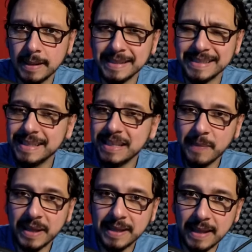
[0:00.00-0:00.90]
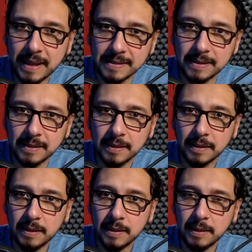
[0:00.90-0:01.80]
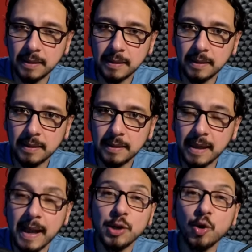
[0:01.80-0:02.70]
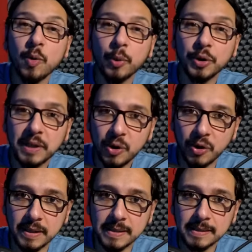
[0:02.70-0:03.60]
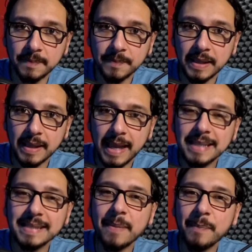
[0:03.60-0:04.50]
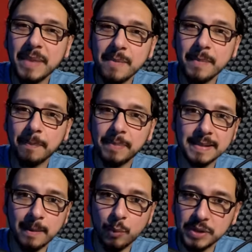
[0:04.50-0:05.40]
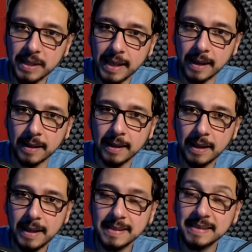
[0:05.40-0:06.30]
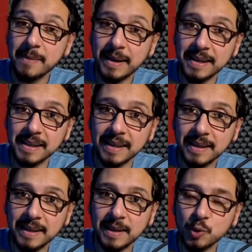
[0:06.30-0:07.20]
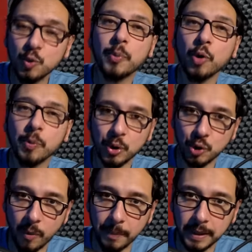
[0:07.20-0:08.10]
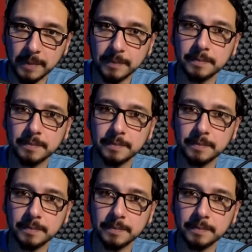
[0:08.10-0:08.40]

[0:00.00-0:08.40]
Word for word: sin imaginarse que años posteriores esa misma pieza musical llevaría su propio nombre.